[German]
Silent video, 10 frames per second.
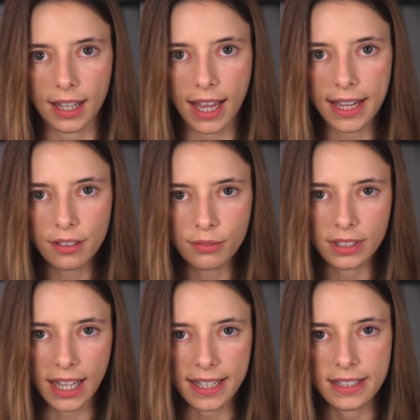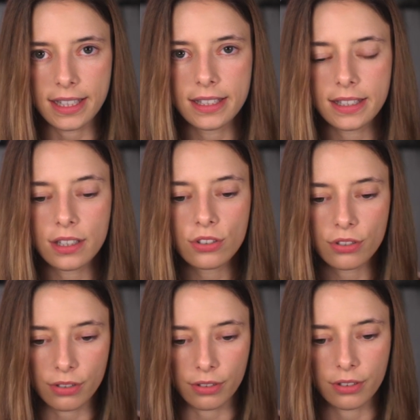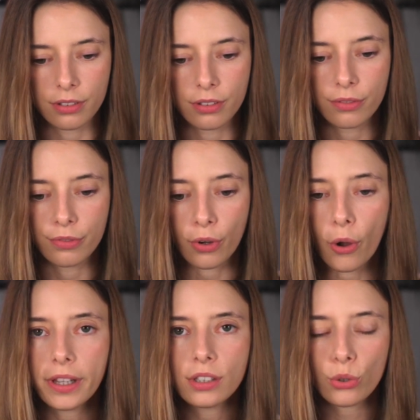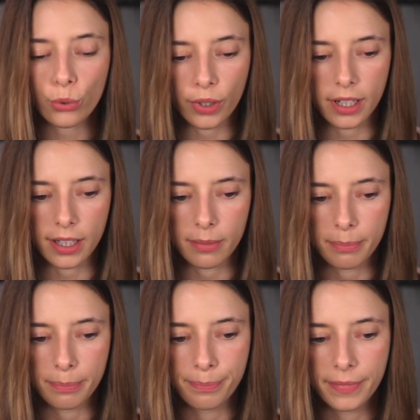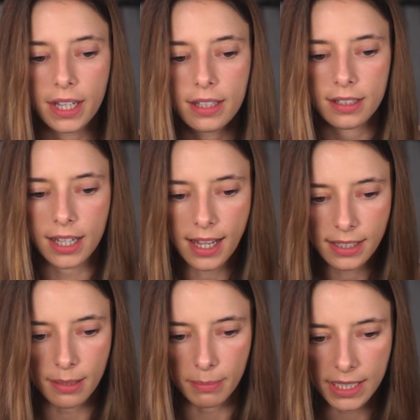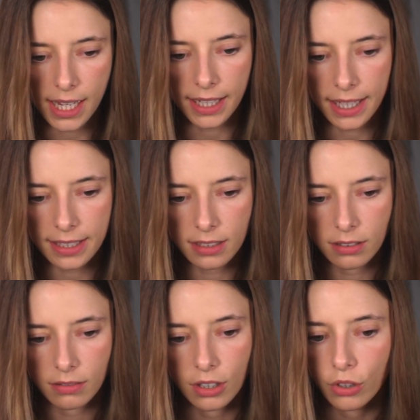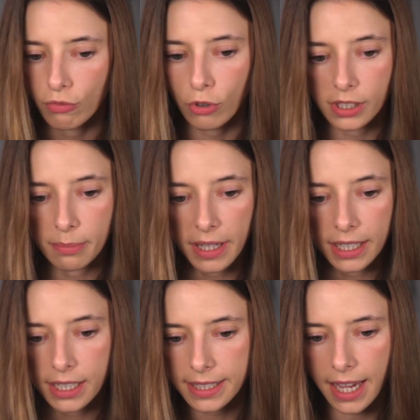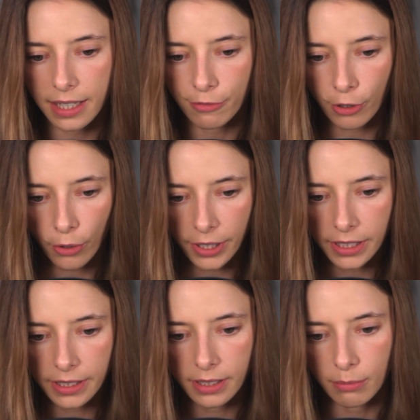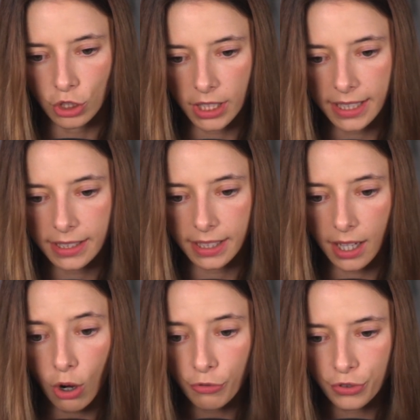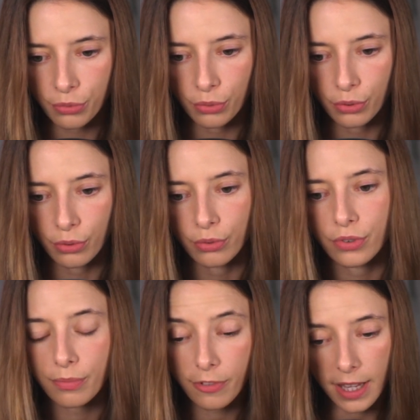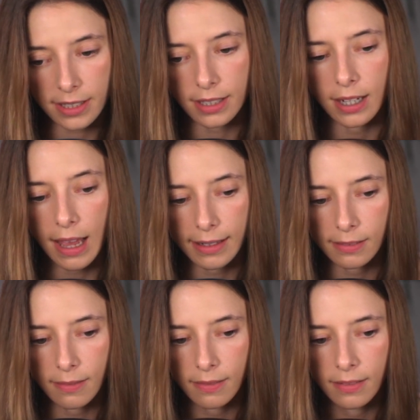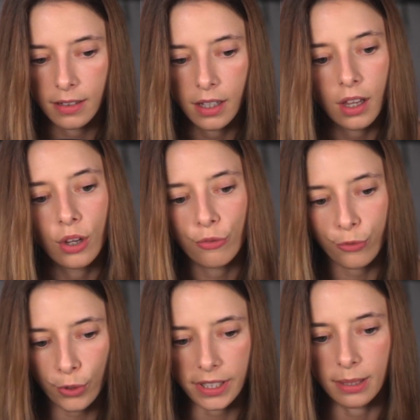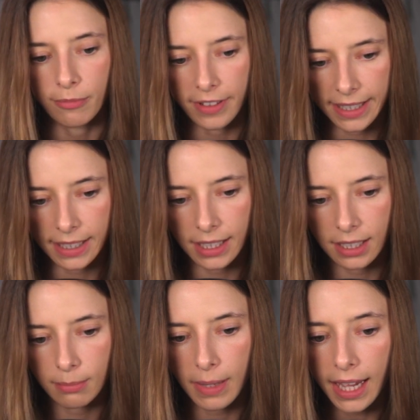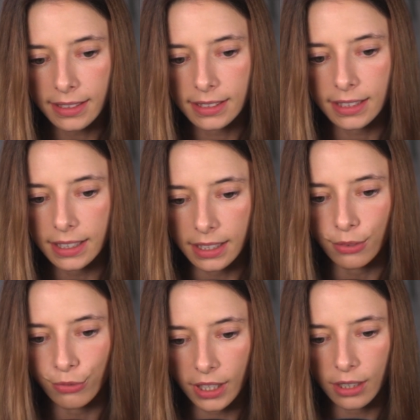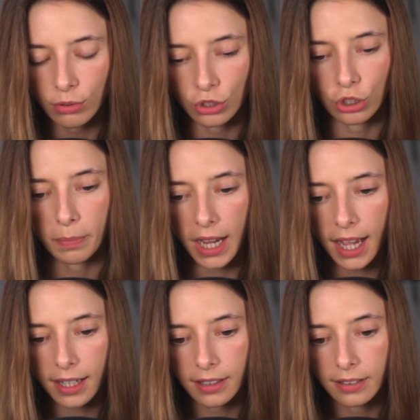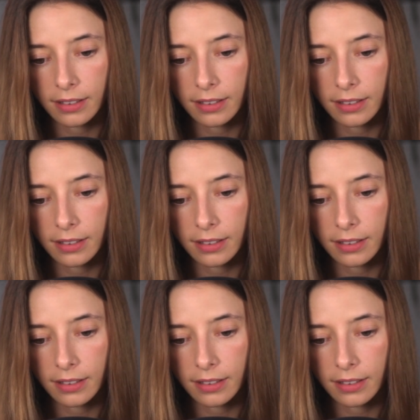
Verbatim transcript: Einunddreißigstes Stück Freund Röhrle Nach dem Mittagessen wollte Bengele seine Freunde im Städtchen aufsuchen und zum Feste laden. Vor dem Weggehen mahnte ihn die Fee und sprach